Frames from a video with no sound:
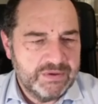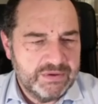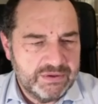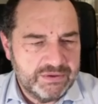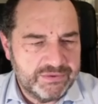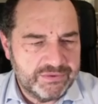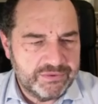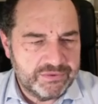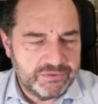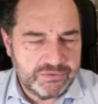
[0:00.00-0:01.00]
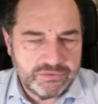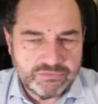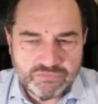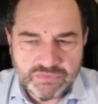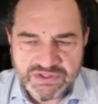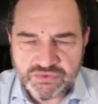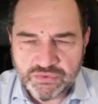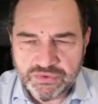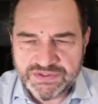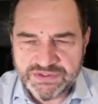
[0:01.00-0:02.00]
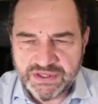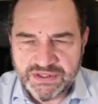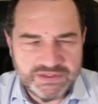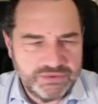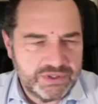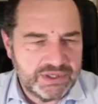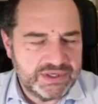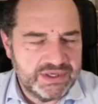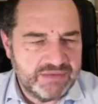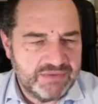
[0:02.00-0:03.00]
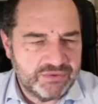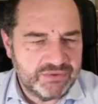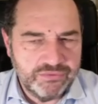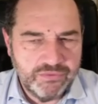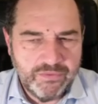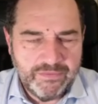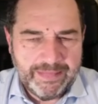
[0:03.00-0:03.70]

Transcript: Hmm. Euh, qu'est-ce qu'on retiendra des deux quinquennats de Macron